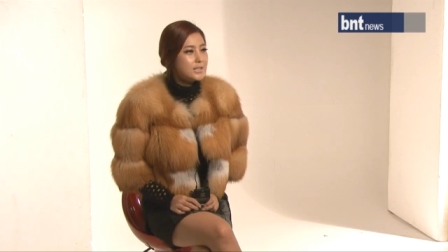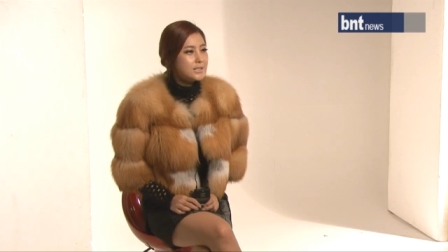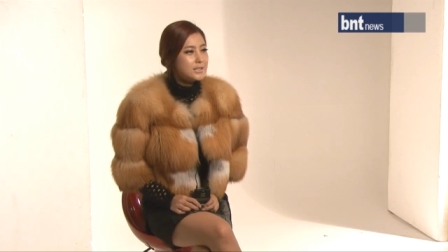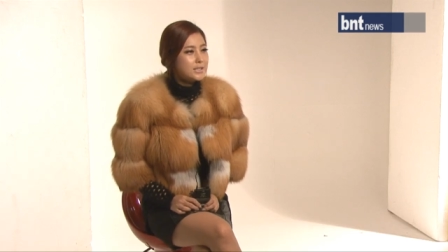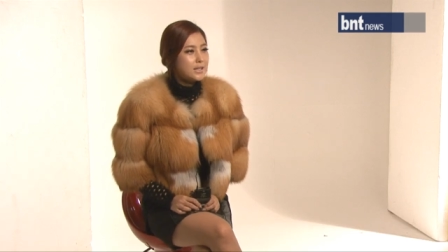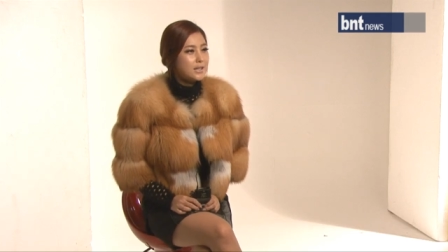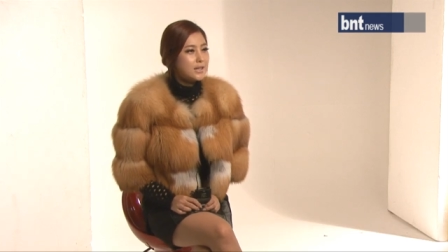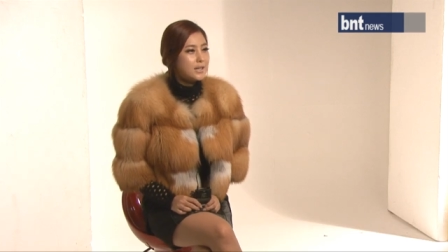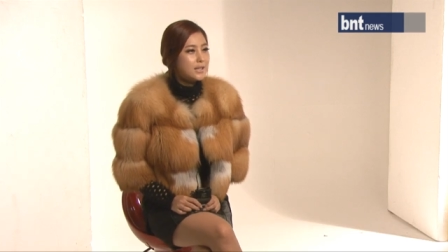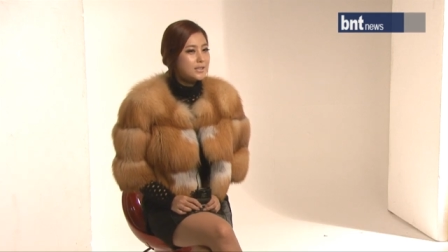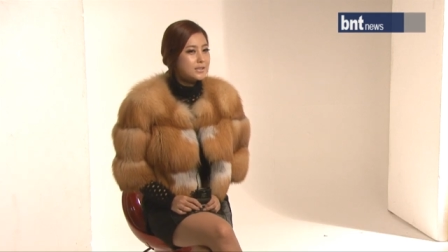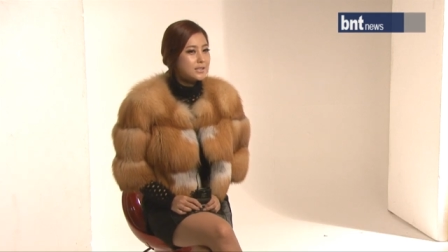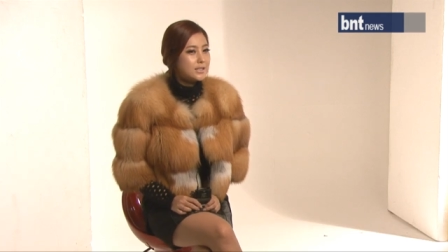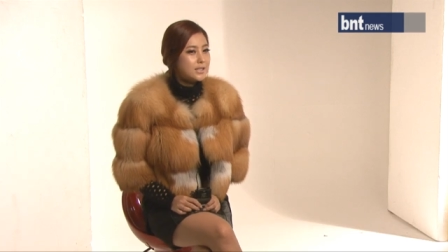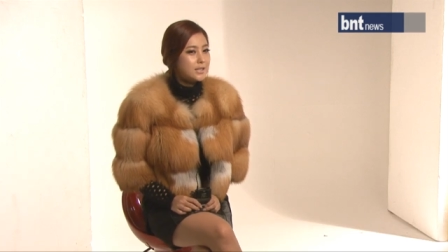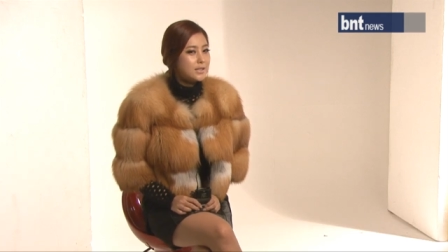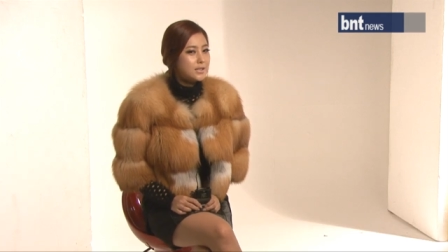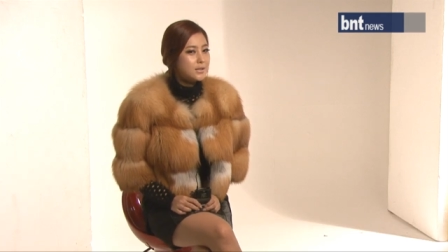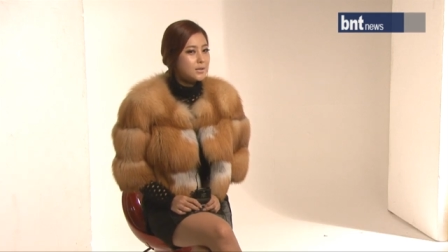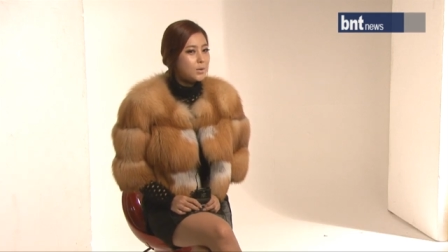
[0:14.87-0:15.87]
제가
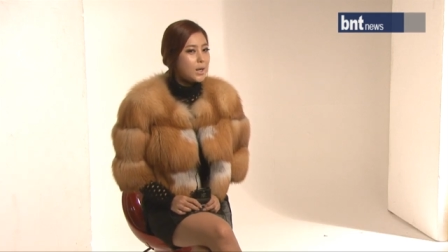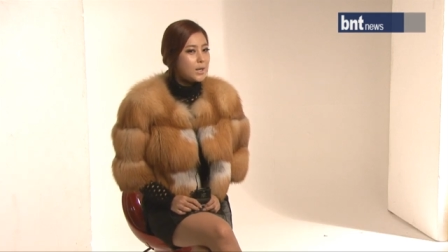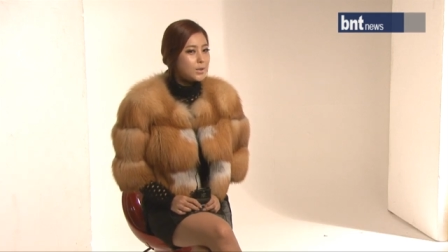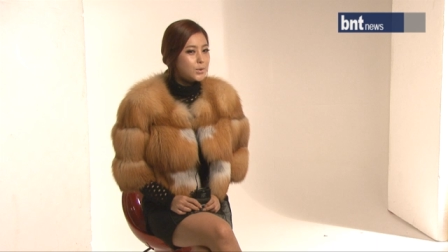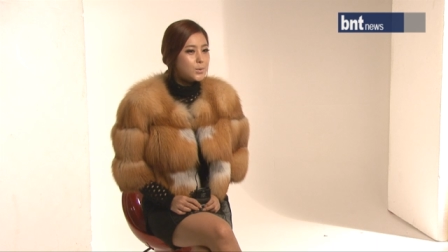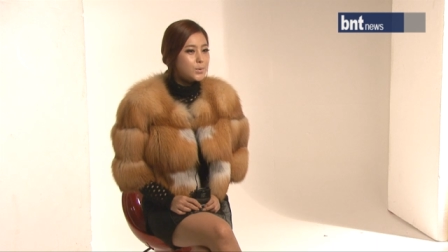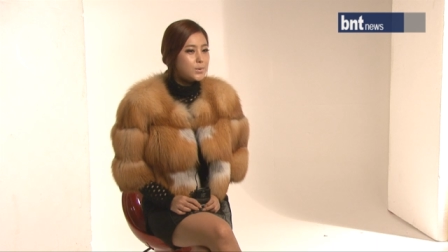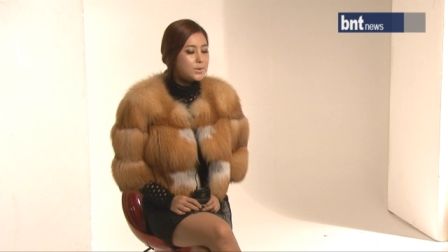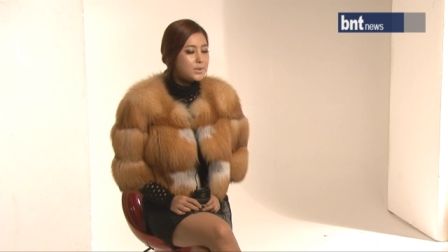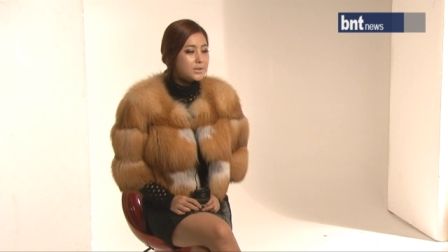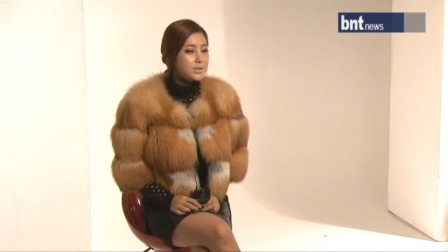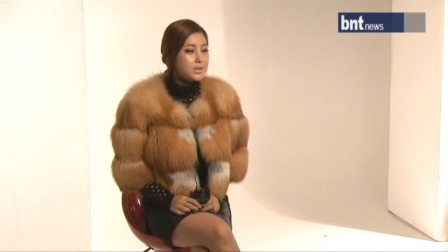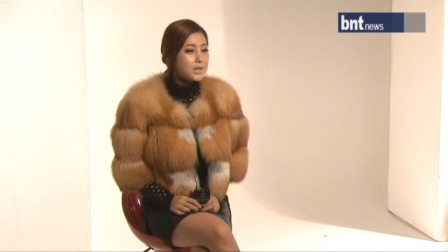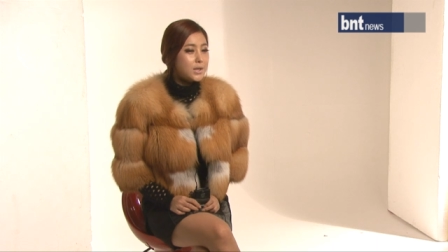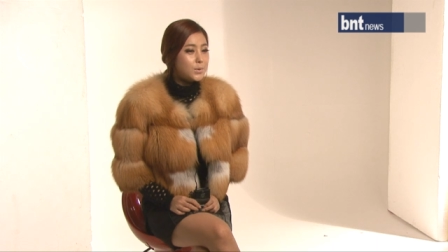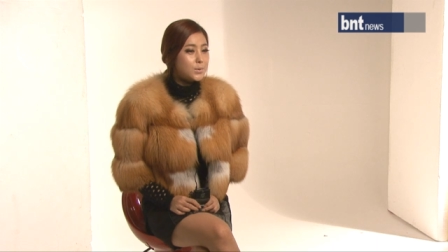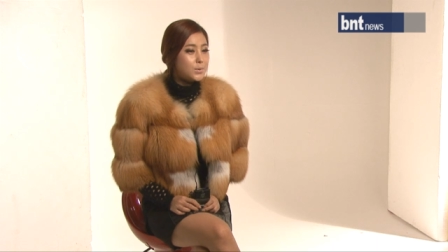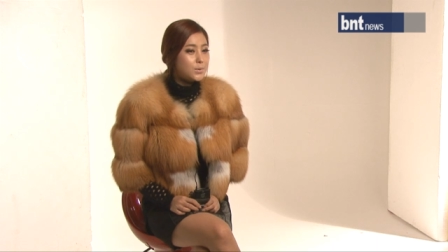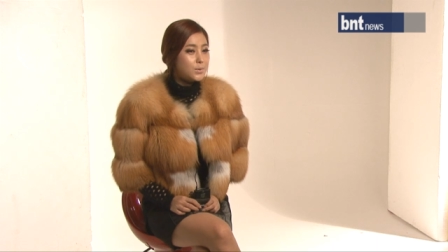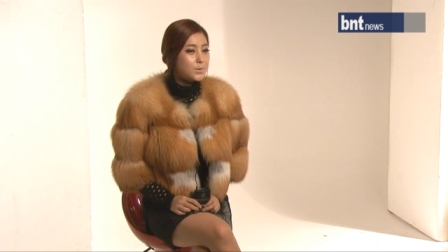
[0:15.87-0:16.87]
이제 활동을
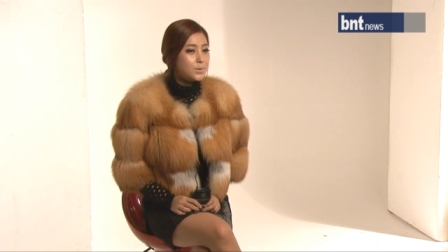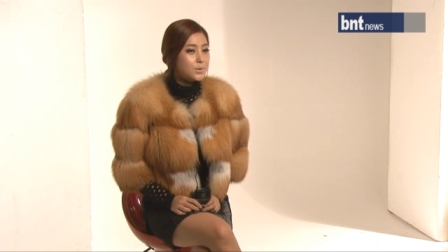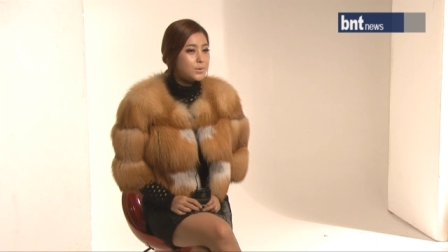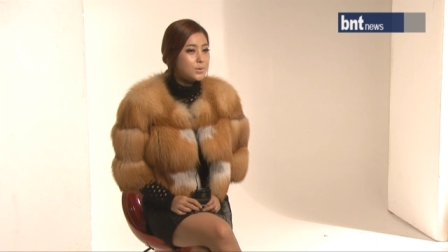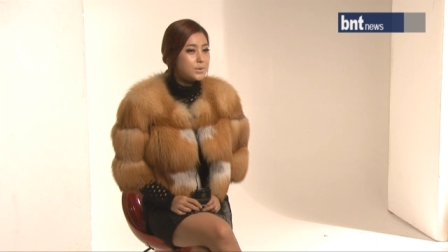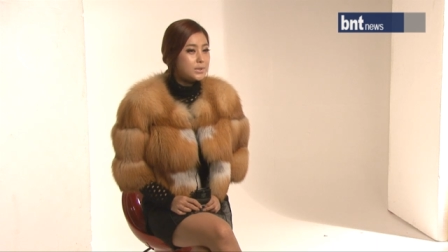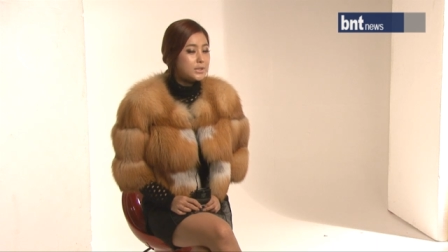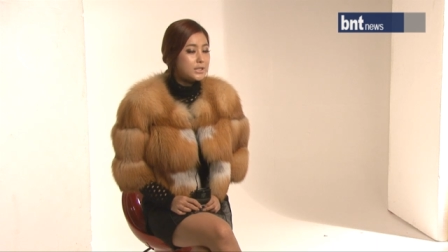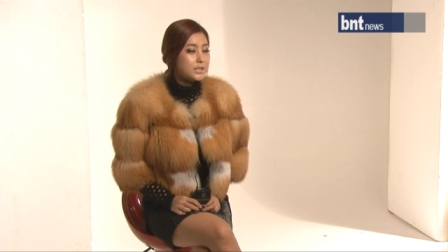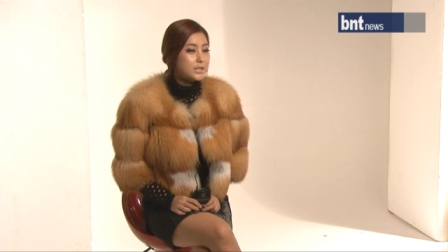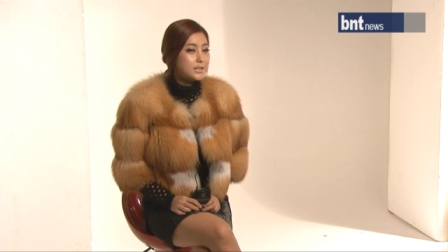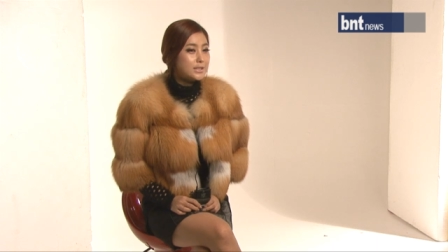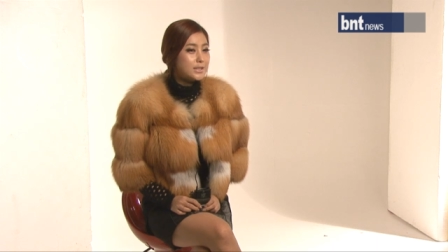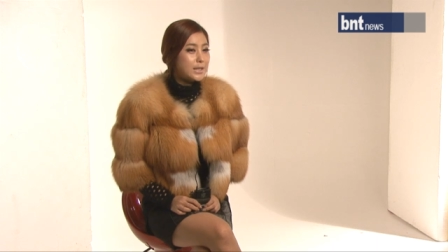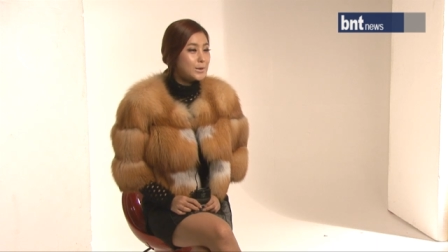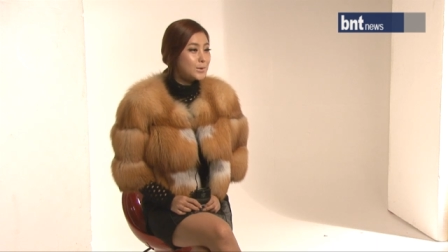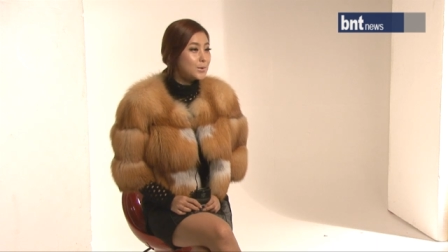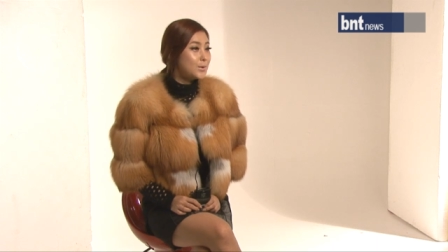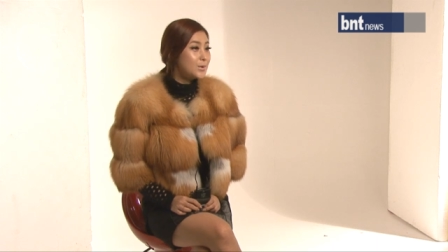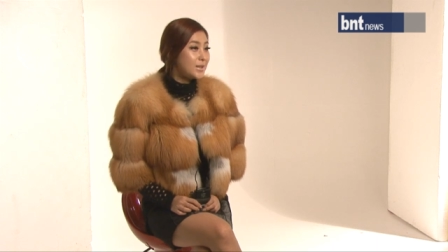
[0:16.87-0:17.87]
끝내고 이제
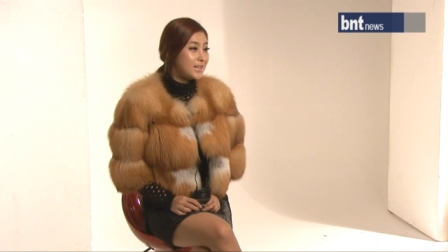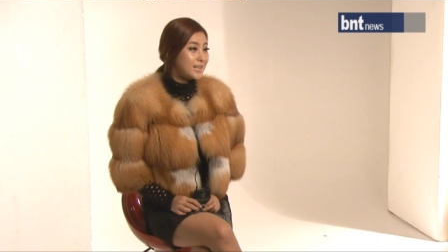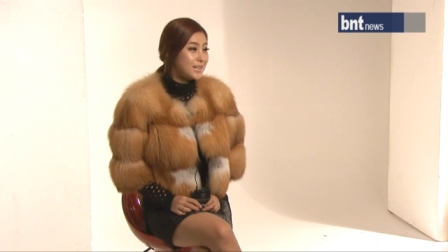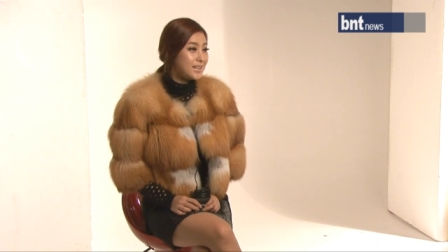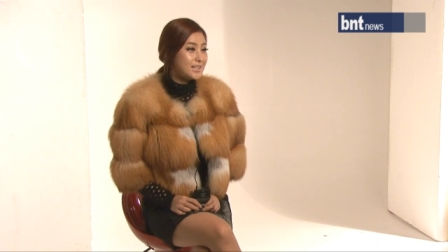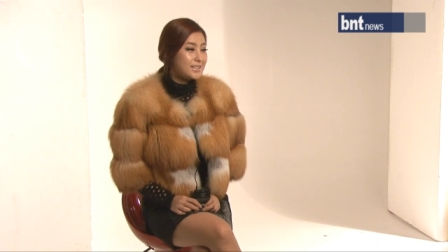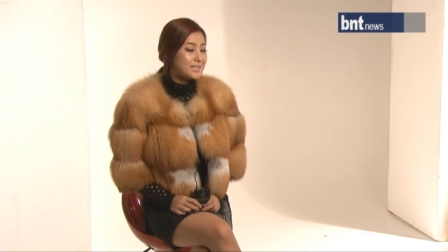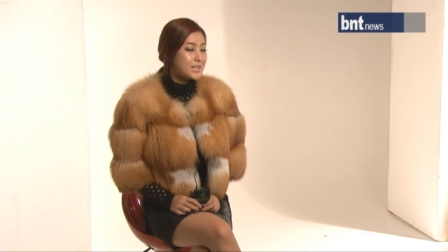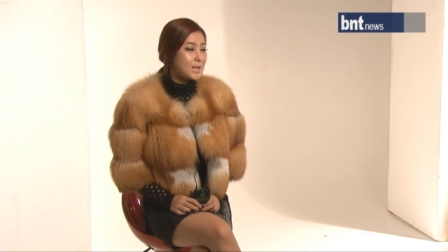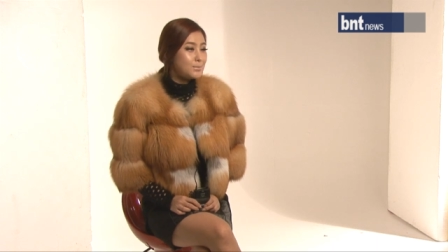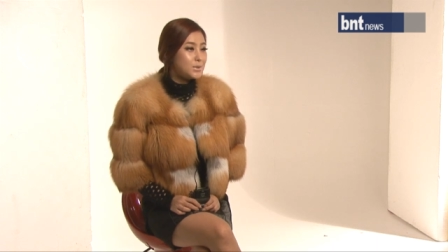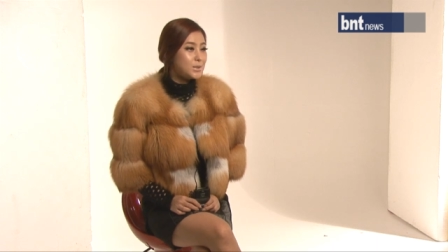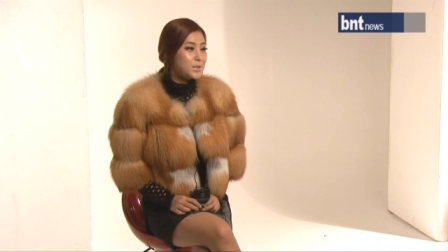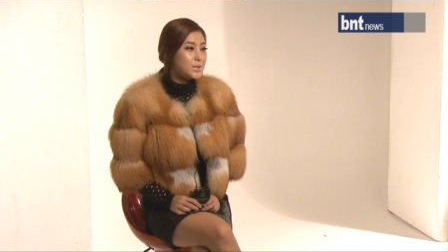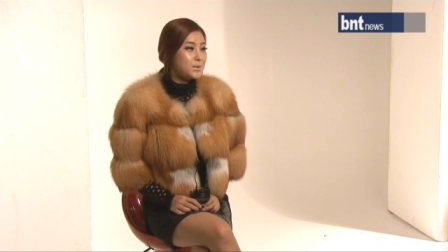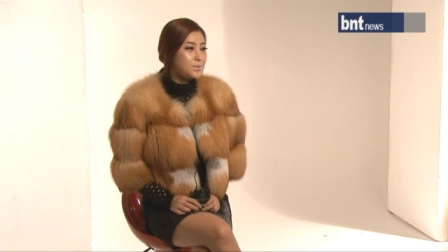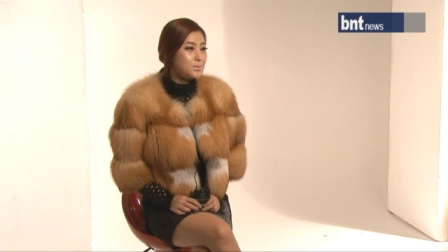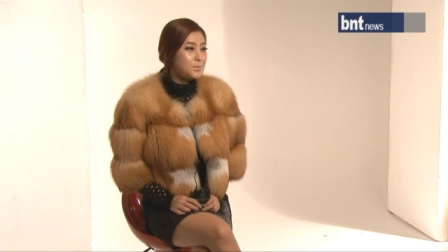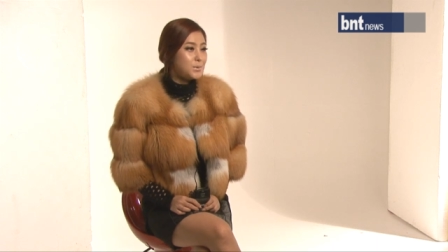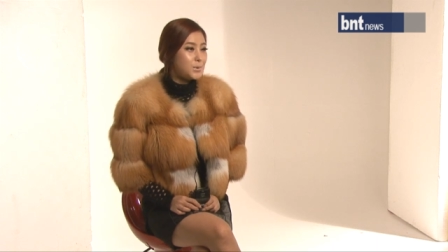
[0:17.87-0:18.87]
내년에
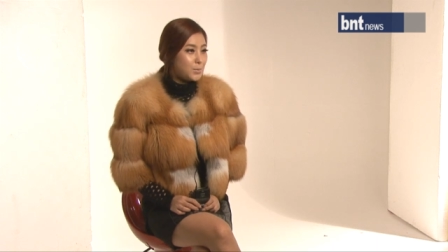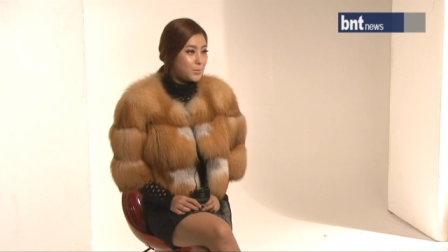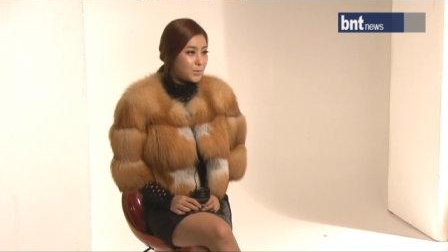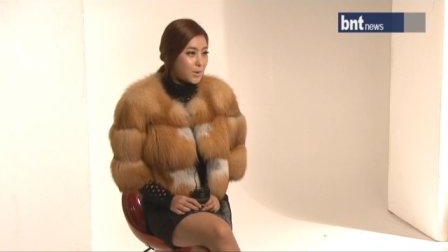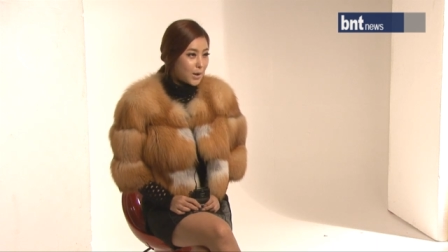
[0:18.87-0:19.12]
30이